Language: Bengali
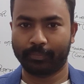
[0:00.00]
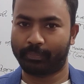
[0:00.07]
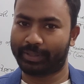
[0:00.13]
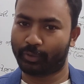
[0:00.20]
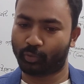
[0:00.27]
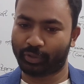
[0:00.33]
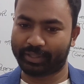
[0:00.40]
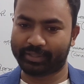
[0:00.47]
বা
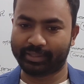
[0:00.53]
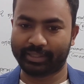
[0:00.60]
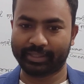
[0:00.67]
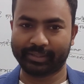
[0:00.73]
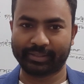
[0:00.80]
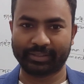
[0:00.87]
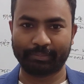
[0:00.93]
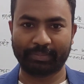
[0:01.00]
রুয়েট
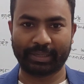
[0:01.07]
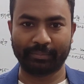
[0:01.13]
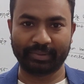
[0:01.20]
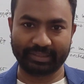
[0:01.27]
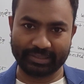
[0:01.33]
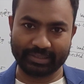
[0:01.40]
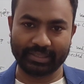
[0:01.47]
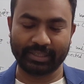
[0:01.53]
নেক বা
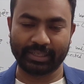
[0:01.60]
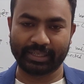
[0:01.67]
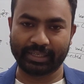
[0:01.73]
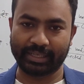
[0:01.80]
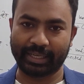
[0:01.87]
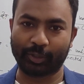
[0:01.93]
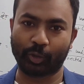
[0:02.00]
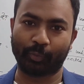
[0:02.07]
মিস্ট নেক
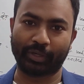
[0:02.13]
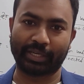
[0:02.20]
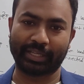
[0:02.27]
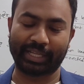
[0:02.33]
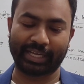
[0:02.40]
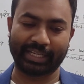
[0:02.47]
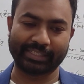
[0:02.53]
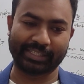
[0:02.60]
এই টপিকটা
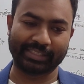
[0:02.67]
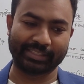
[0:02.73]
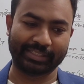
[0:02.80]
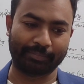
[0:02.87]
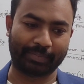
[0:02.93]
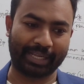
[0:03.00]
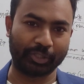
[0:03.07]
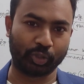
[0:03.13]
দেখা যায় যে
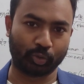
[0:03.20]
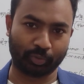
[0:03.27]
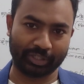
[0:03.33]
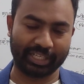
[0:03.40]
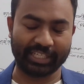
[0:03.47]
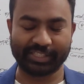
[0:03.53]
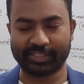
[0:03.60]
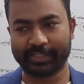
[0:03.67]
প্রায়
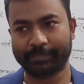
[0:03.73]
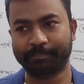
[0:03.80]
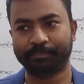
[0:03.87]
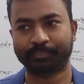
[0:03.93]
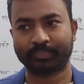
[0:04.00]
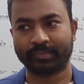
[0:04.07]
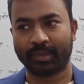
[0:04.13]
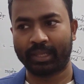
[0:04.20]
সময় আসে
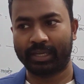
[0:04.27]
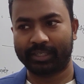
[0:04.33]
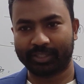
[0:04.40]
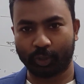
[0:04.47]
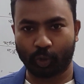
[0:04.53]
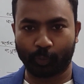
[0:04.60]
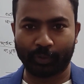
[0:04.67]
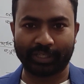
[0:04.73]

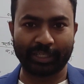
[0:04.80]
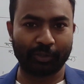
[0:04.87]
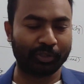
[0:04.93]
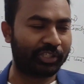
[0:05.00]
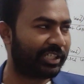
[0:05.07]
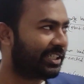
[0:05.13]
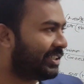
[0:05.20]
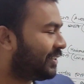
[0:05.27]
সেই টপিকটা
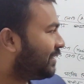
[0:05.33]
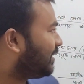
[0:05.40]
হচ্ছে